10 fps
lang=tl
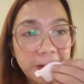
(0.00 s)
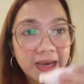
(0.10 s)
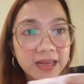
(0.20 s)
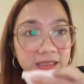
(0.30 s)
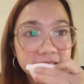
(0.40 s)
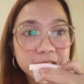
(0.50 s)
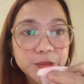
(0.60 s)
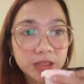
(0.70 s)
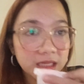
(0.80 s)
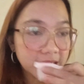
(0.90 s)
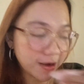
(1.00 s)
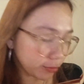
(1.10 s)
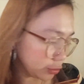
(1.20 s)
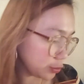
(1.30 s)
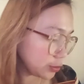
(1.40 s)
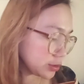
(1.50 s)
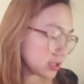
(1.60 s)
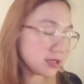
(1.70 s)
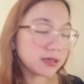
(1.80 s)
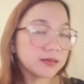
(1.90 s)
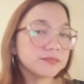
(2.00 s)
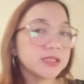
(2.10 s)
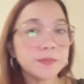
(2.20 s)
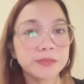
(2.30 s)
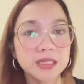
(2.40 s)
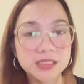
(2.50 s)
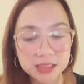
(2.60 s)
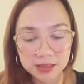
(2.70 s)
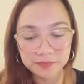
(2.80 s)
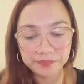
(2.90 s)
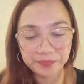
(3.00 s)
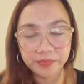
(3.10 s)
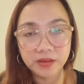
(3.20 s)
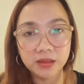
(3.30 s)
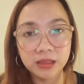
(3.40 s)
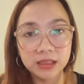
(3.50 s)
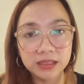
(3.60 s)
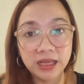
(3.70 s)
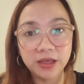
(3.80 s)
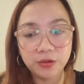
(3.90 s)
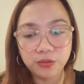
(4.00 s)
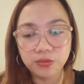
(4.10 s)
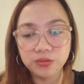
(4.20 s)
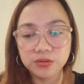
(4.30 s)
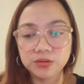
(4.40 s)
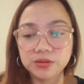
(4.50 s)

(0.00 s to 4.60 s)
Makailang tissue talaga ako noon sa lip tints na na-try ko